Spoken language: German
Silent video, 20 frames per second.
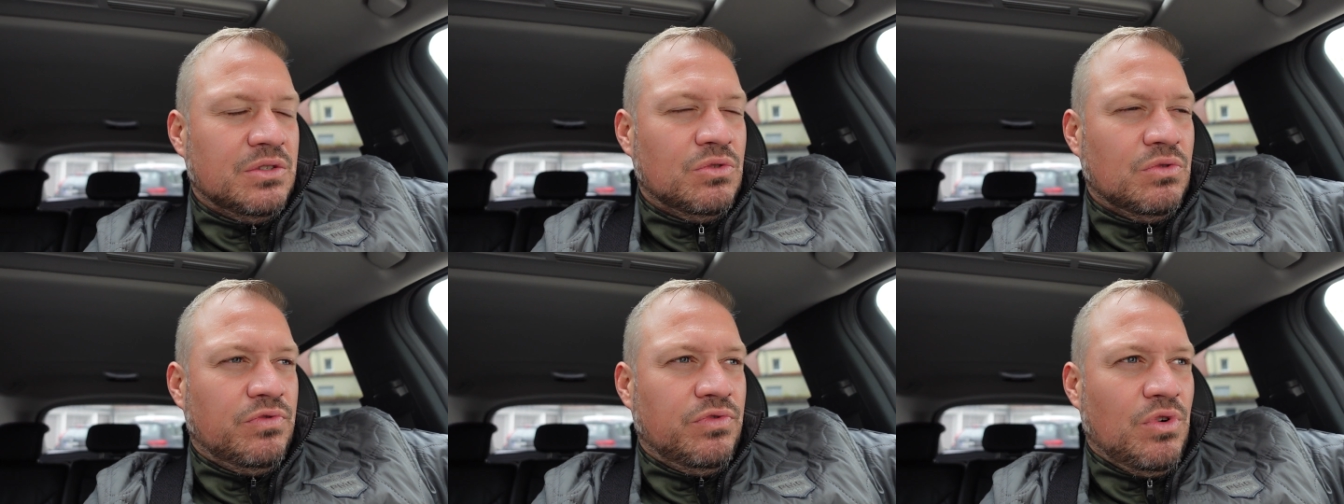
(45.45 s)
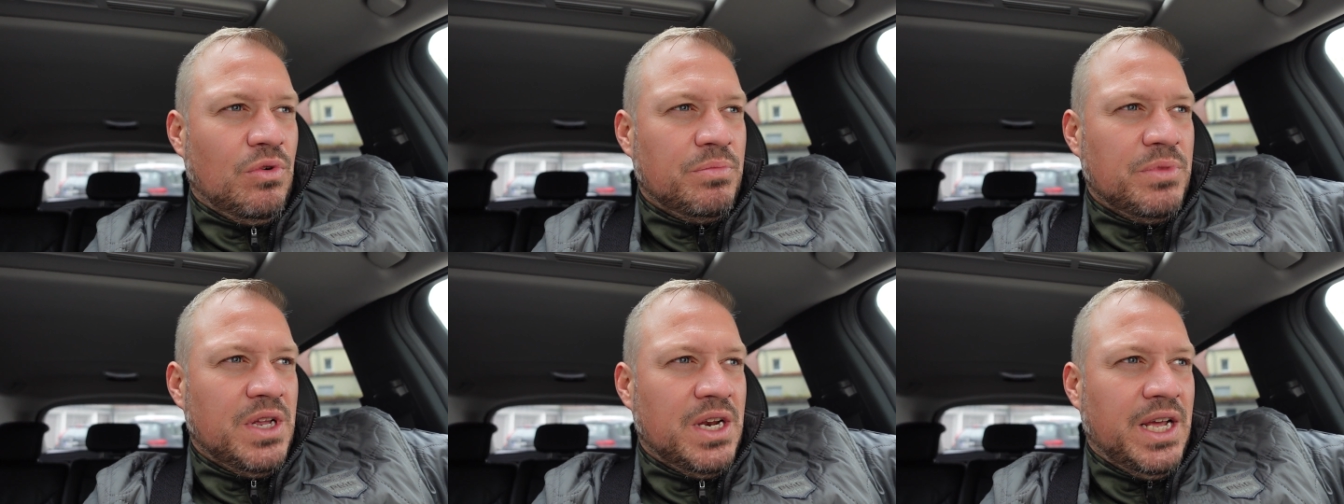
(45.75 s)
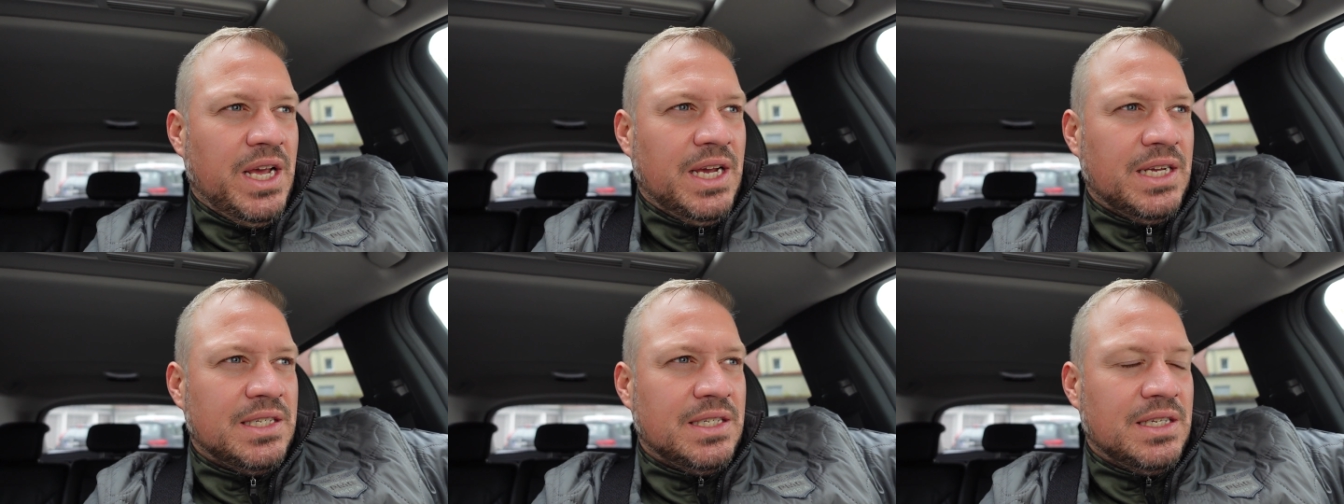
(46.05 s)
so vor mir in
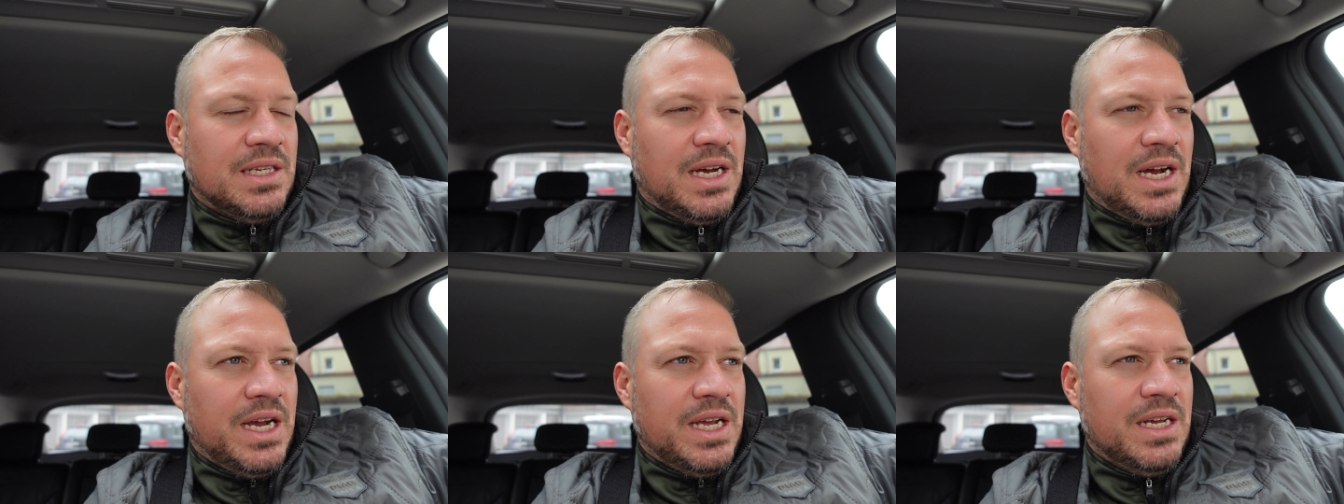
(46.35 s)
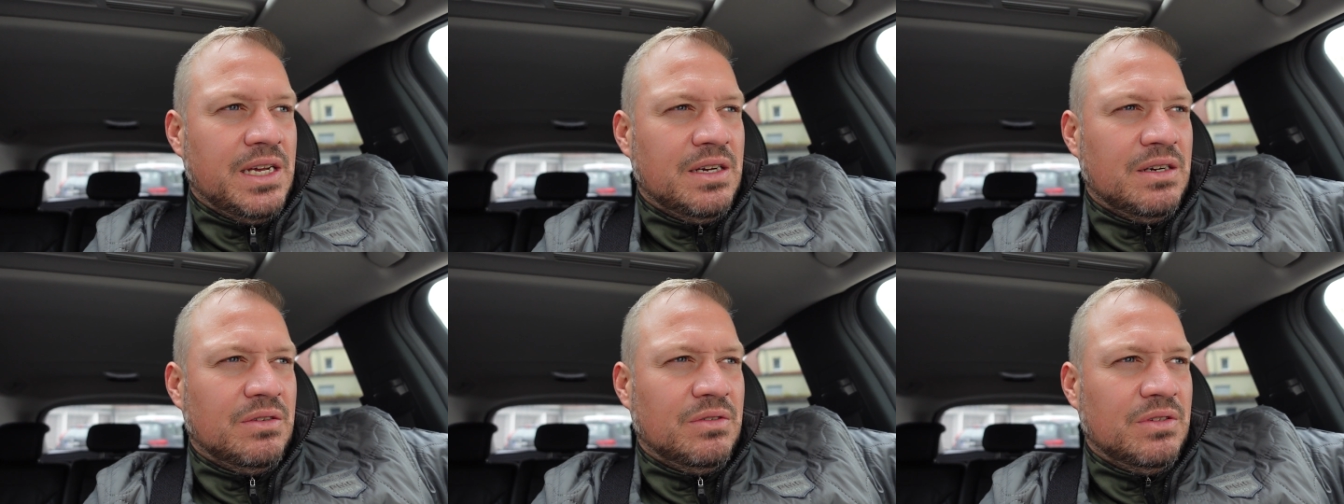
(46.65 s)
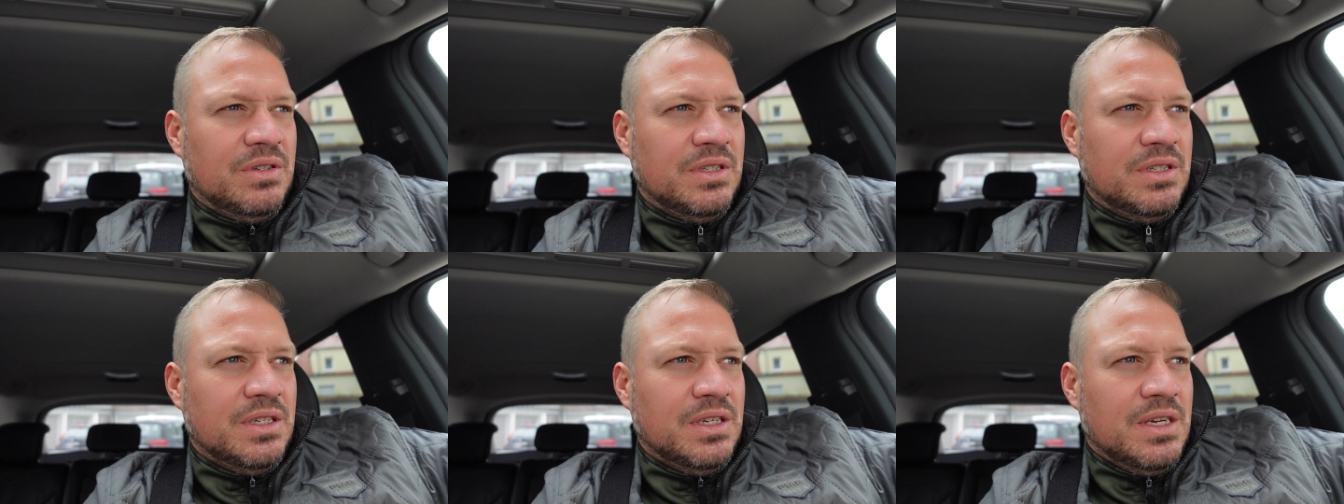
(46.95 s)
der ersten Reihe
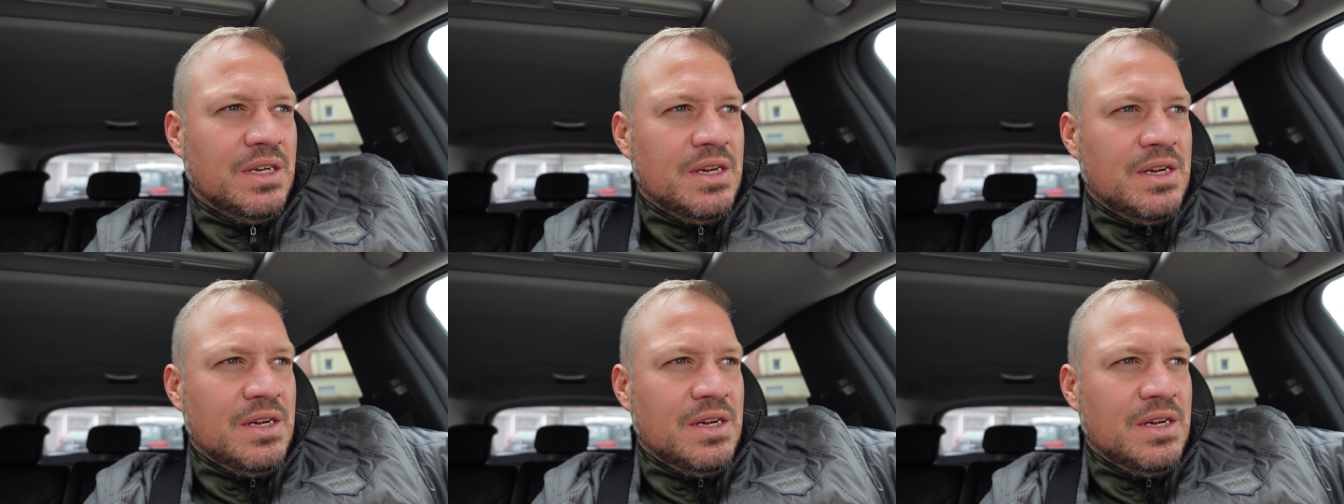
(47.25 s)
und